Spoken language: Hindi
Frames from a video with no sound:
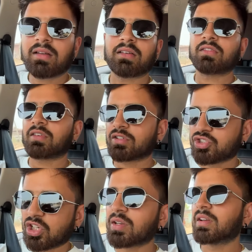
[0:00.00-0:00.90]

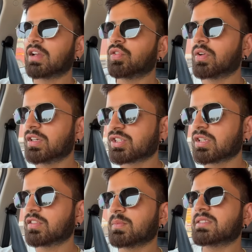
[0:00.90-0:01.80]
कंस्ट्रक्शन रेनोवेशन
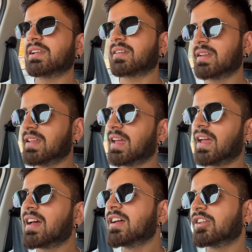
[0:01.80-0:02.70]
इसमें चल रही है
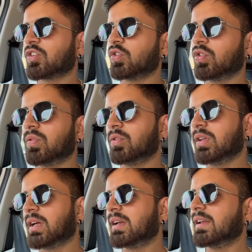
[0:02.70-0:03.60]
तो
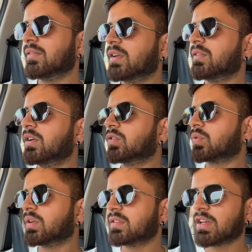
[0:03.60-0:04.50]
वही है डिलीवरी वीडियो
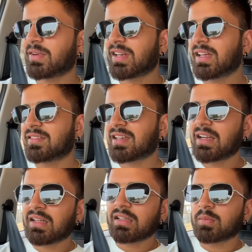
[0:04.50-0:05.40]
थोड़ी सी ना हमारी
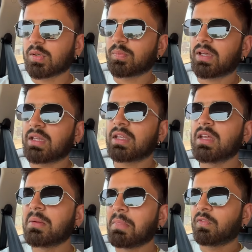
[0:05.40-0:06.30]
एस्थेटिक नहीं बन पाएगी
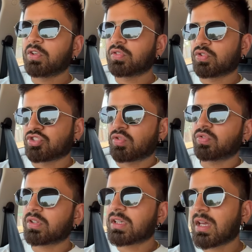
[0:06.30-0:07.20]
मैं वही सोच रहा हूँ
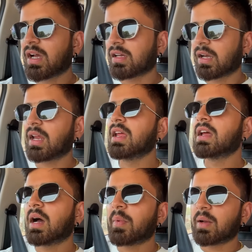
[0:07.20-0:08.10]
उसका क्या करें
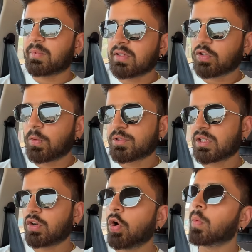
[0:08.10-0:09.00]
हमारे पास एक
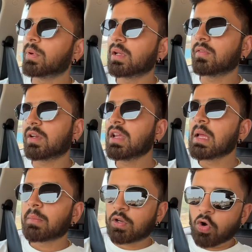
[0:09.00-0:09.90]
ऑप्शन है होम डिलीवरी
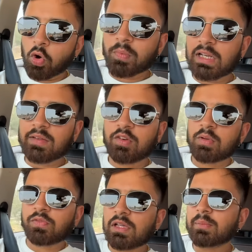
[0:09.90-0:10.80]
पर होम डिलीवरी
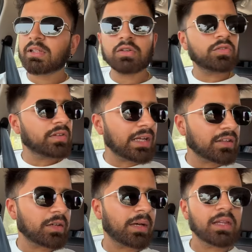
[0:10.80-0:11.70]
में फील पता है कौन सी
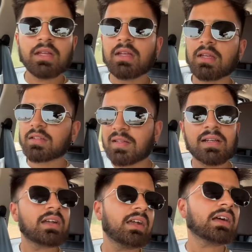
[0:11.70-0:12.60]
आती है भाई कि
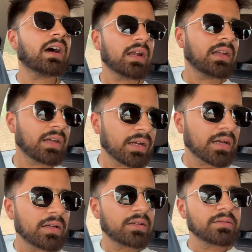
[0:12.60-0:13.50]
सेकेंड हैंड कार ले रहे
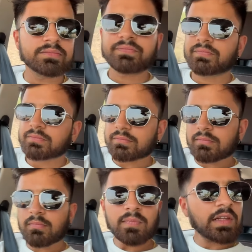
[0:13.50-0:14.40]

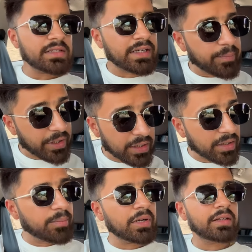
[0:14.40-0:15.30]
हैं चाहे टेम्परेरी
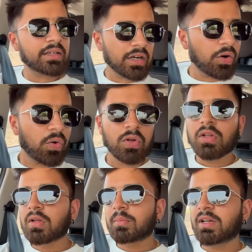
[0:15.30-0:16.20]
नंबर दिख रहा हो बट
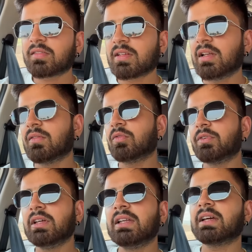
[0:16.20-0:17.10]
हम्म। स्टिल वो
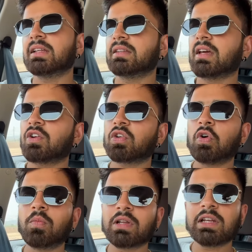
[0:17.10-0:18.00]
फील नहीं आती यार और
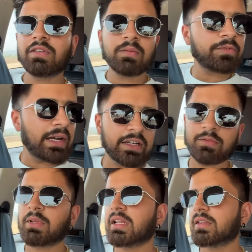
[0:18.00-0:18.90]
होम डिलीवरी हम
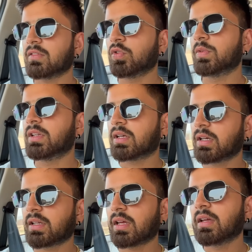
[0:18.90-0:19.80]
फ्लैट्स में रहते हैं वो भी
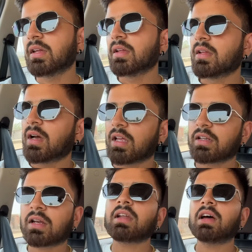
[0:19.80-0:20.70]
दिक्कत है अगर
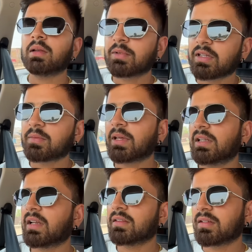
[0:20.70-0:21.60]
करनाल में जैसे
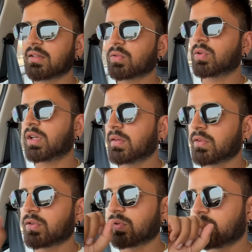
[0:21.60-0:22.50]
पहले रहते थे कोठी
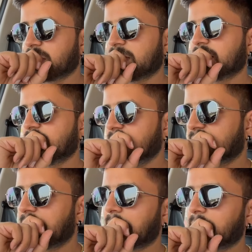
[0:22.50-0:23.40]
फिर तो हो जाता सीन
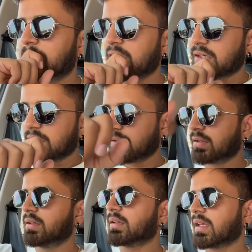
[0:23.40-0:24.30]
सेट बट
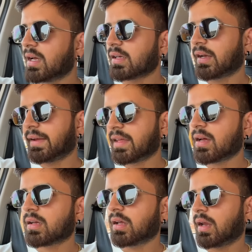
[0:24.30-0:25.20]
uh, क्या करें क्या
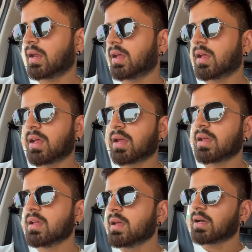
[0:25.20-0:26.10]

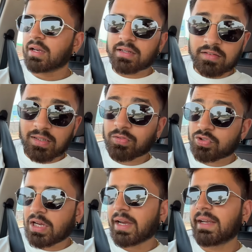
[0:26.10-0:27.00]
करें अगर किसी के पास
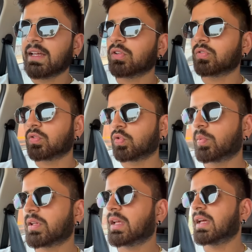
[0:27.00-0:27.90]
कुछ आइडिया तो ज़रूर
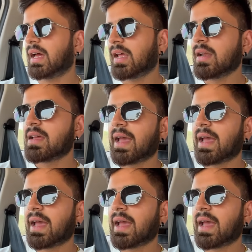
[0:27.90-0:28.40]
बताना है यार